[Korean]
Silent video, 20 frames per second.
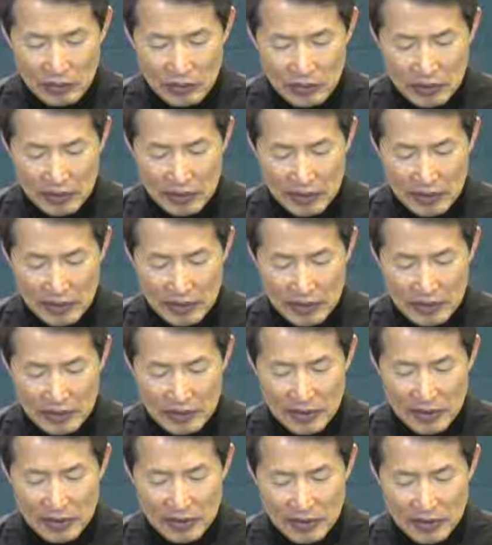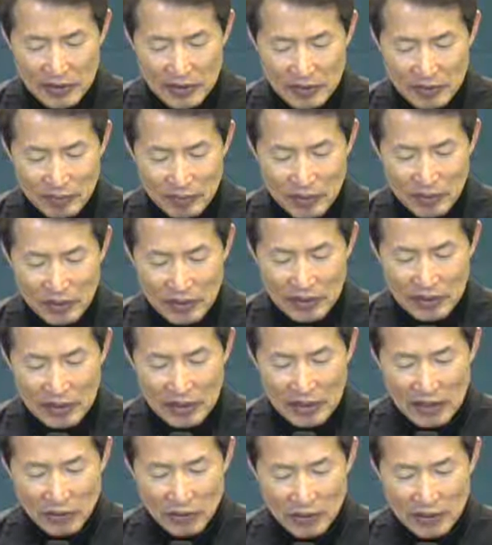이렇게 색점 뭐
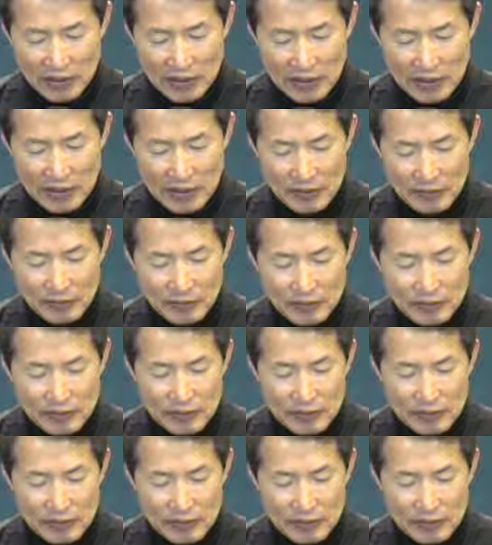이렇게 나오는데